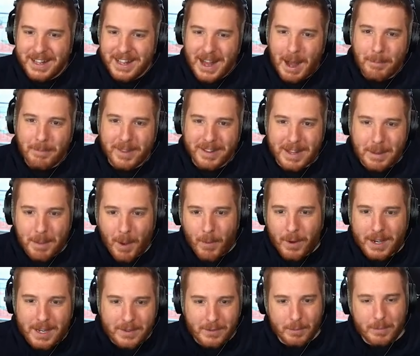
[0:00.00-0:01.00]
habe, dass der Bauer
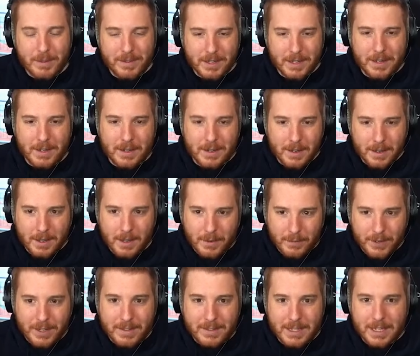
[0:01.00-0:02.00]
den so ein bisschen äh,
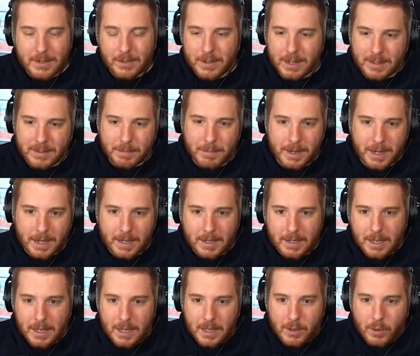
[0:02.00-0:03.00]
fixiert und dass man dann
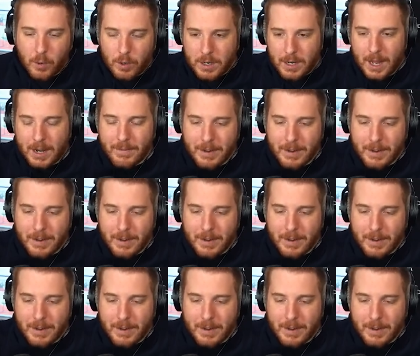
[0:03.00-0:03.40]
gucken kann,